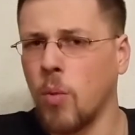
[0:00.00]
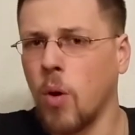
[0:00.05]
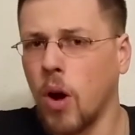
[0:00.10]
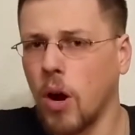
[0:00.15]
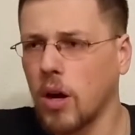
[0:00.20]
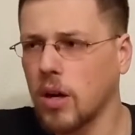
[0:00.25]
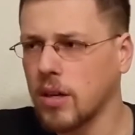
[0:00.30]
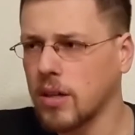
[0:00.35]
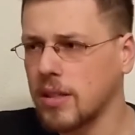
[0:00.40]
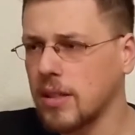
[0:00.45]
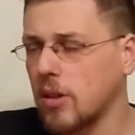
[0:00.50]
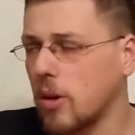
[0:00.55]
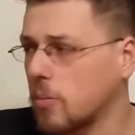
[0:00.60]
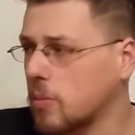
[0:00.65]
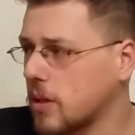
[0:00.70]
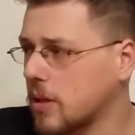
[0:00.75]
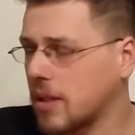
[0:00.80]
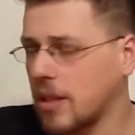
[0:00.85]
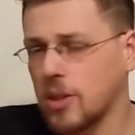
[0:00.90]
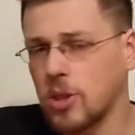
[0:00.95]
morgen,
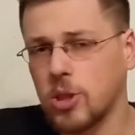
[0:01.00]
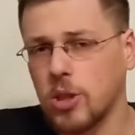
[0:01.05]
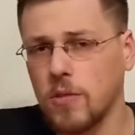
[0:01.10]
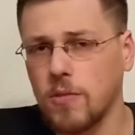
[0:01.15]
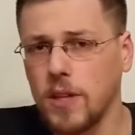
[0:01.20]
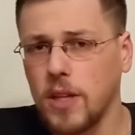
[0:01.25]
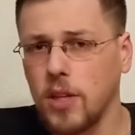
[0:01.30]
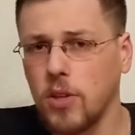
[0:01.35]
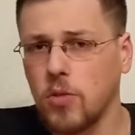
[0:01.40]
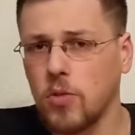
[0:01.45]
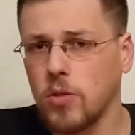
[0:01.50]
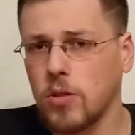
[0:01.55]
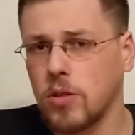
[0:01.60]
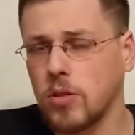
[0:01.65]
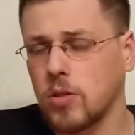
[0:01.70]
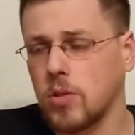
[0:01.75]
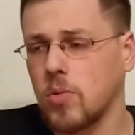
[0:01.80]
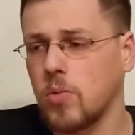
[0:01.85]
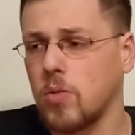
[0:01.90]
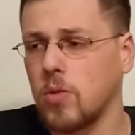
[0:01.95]
kommt das letzte Video
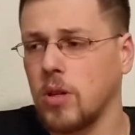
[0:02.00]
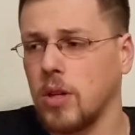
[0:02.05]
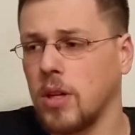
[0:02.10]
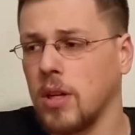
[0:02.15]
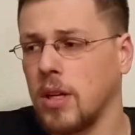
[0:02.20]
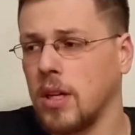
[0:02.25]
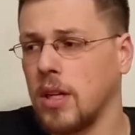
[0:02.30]
dazu.